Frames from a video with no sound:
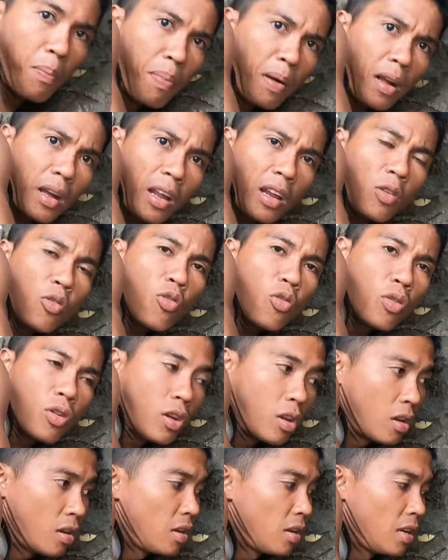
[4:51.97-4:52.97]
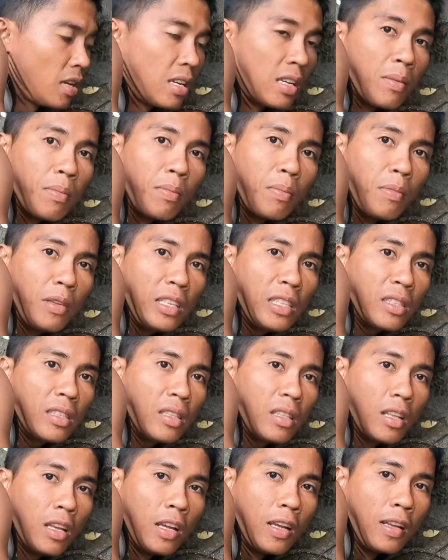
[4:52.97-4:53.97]
baka ano yun?
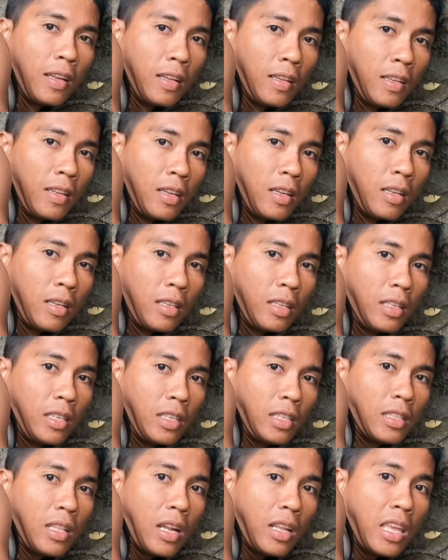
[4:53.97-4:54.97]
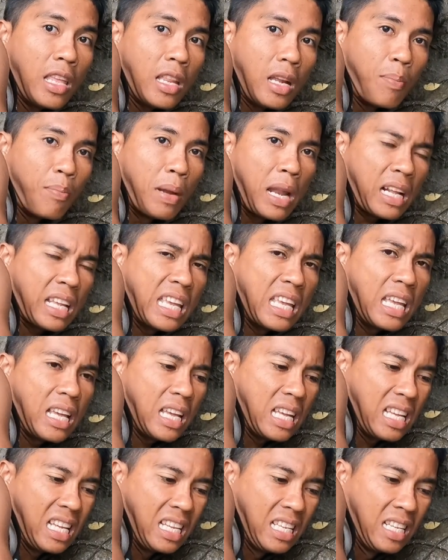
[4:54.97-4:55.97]
Basig di nakuha na? Isda lagi, da, malaki.